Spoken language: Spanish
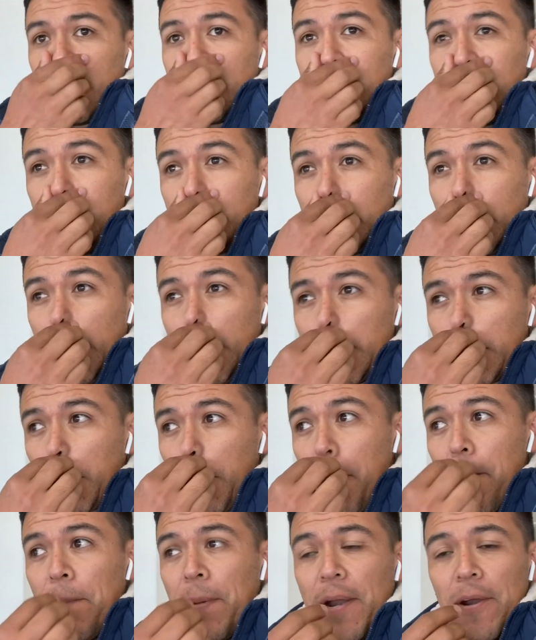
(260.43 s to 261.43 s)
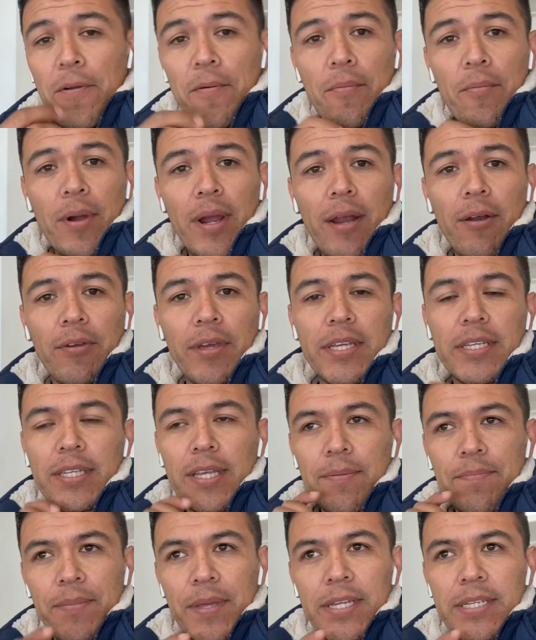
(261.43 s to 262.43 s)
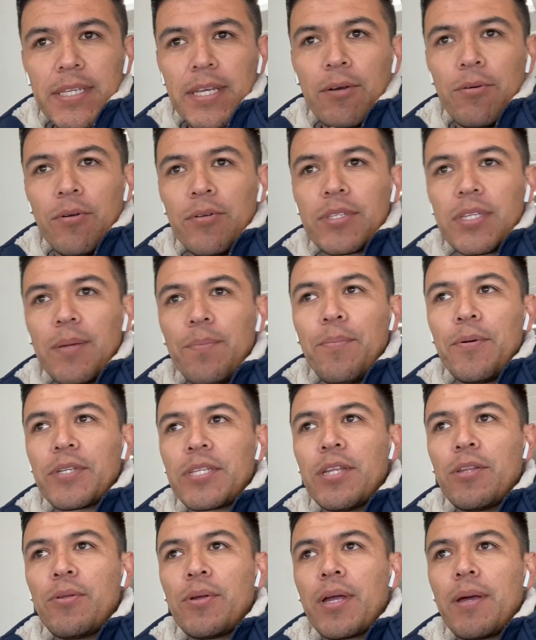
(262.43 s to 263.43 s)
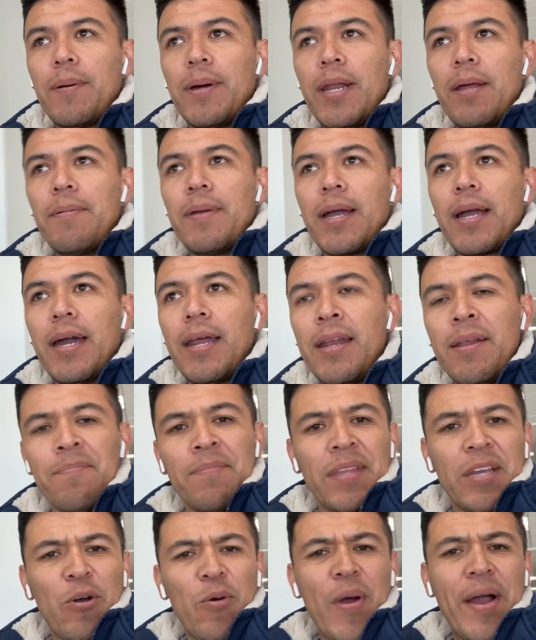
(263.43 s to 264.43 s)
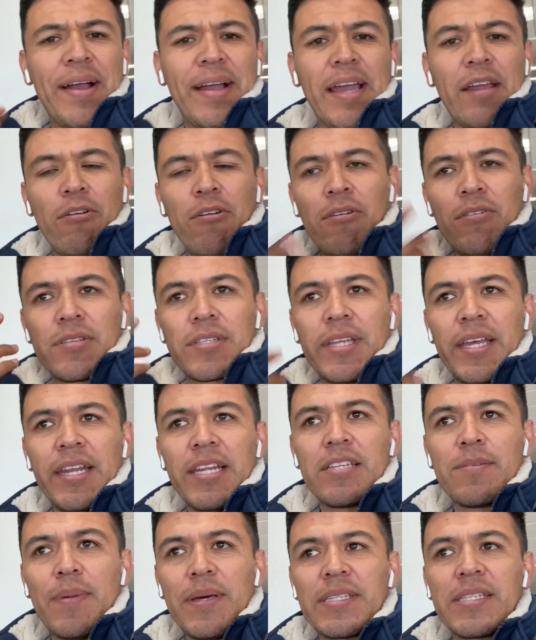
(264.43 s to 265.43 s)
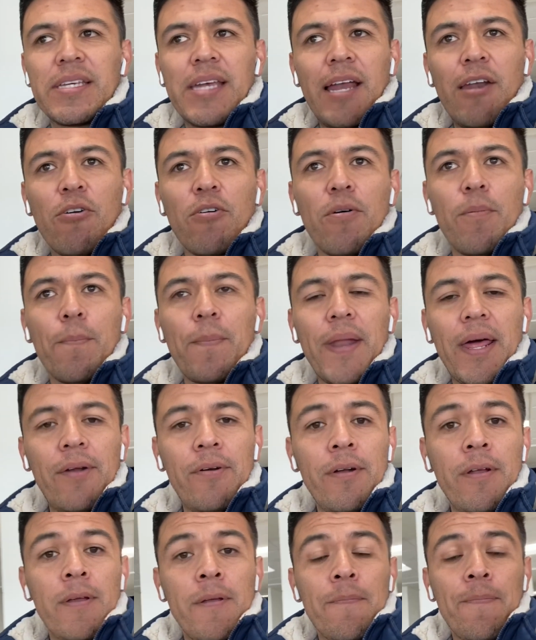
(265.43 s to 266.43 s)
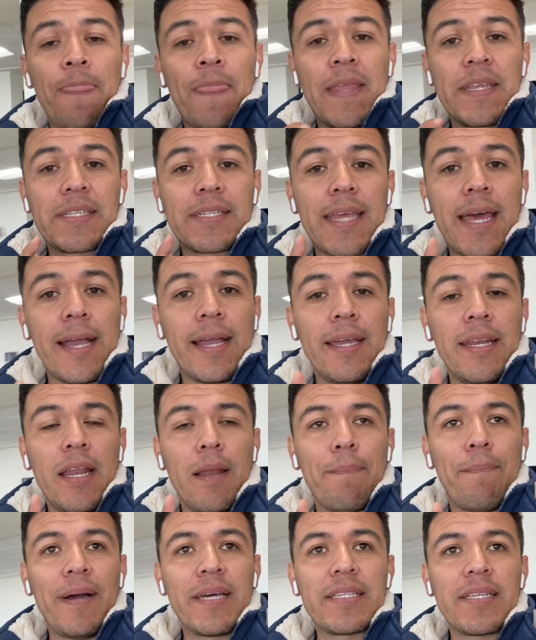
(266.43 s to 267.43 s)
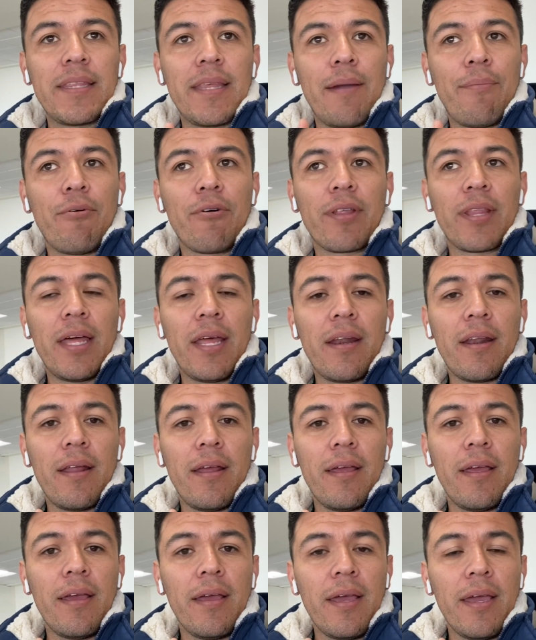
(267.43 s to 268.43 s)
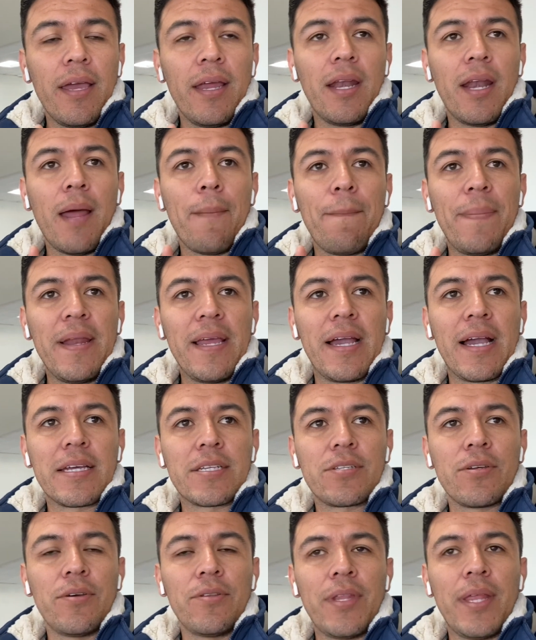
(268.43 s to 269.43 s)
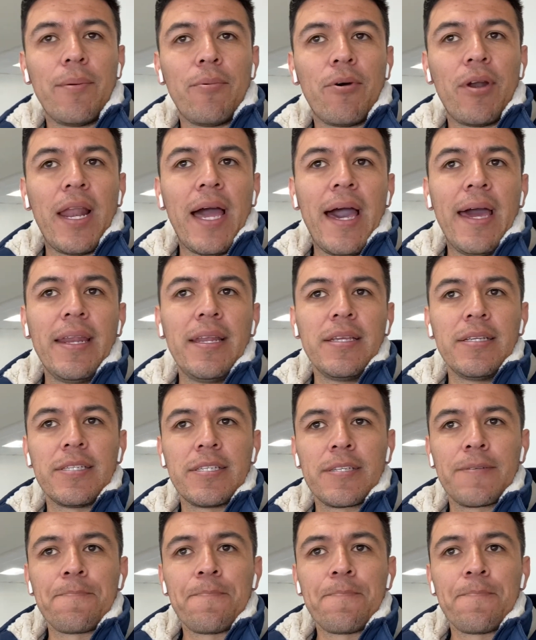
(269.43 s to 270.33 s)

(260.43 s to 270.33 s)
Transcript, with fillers: Si ustedes compran un vuelo y están bien seguros 100% que van a viajar, o aunque no lo estén, es más, si ya lo compraron, saquen el pase de abordar en la aplicación de Volaris.